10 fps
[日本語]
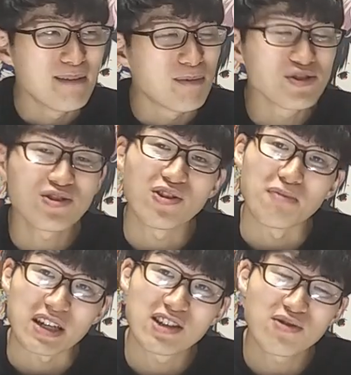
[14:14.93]
もちろん、
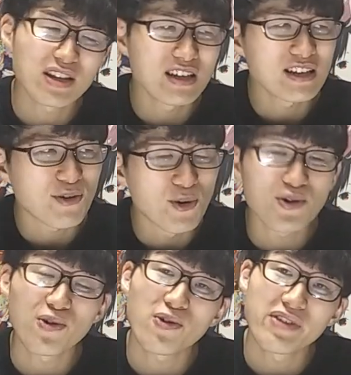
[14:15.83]
まあ、非常に好
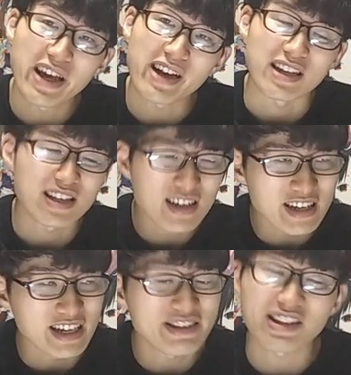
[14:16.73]
評な映画で、しっかり
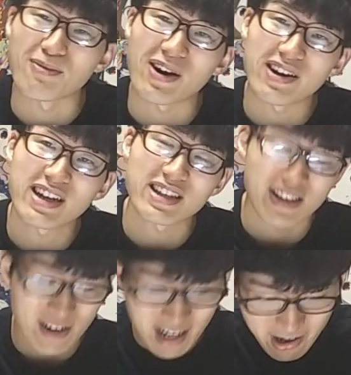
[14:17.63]
原作者も関わらせて、
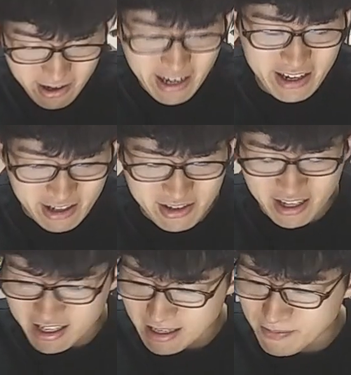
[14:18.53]
関わられてる
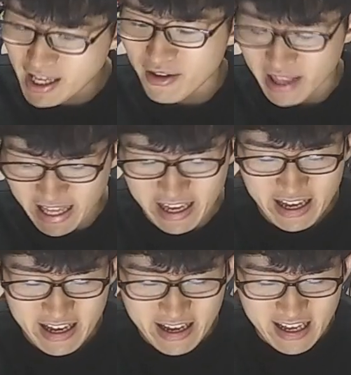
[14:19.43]
作品なのでね、
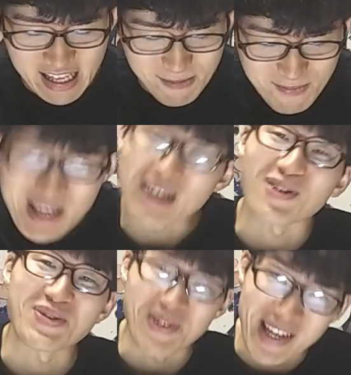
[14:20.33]
見に行こ
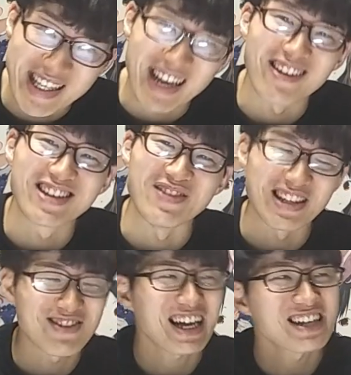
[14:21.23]
うと思います。楽しみで
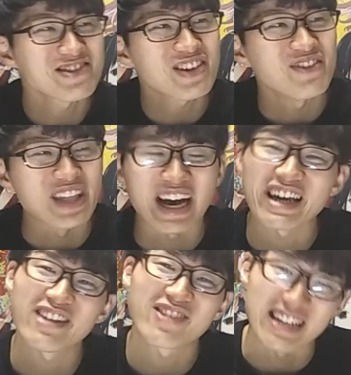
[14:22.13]
す。また感想とかもね、あ
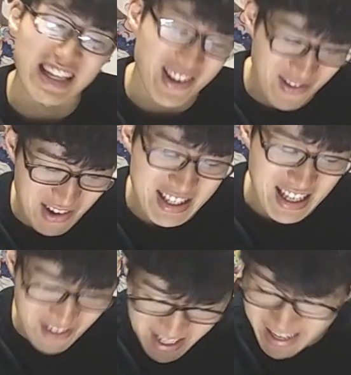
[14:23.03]
げるかなと思います。
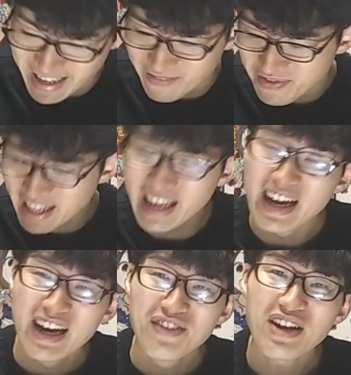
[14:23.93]
多分ね。はい。
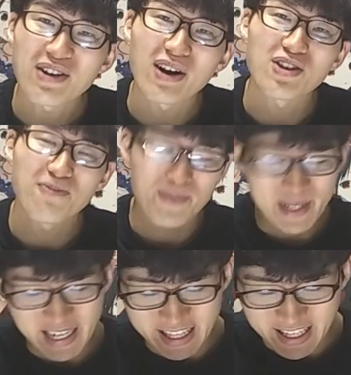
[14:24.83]
では、ここはトップ
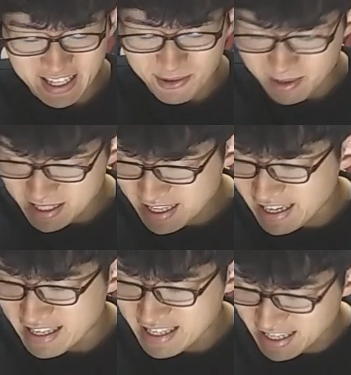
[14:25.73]
3入っていきたいと思います。
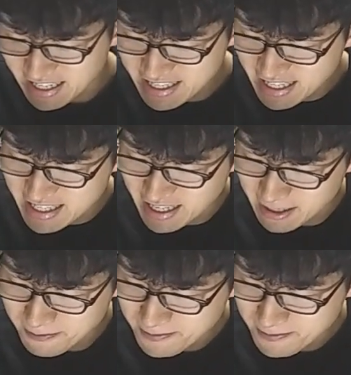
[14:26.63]
第3位です。第3位。